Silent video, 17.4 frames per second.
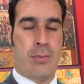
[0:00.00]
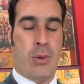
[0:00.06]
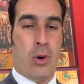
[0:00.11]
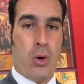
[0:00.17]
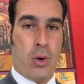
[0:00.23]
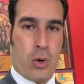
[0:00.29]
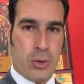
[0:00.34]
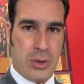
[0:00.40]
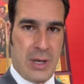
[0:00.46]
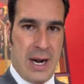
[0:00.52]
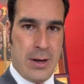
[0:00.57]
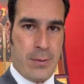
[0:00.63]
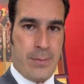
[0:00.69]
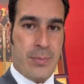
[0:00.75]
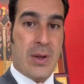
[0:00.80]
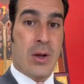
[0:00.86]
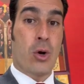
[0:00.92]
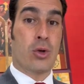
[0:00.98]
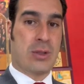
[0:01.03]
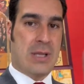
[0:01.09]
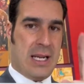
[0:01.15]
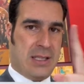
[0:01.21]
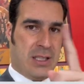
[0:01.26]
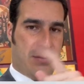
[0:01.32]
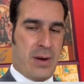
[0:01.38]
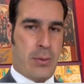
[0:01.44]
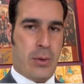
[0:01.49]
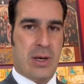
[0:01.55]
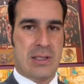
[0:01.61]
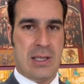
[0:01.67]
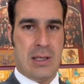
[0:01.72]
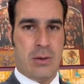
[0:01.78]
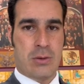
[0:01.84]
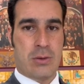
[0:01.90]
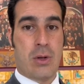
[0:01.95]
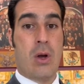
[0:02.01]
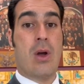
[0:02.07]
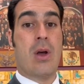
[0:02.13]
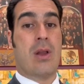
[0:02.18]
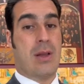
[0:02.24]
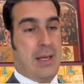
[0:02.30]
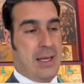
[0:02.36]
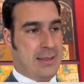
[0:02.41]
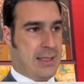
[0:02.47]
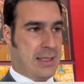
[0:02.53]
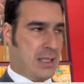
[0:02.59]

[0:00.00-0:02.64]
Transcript: Por lo contrario, los grandes favorecidos de esta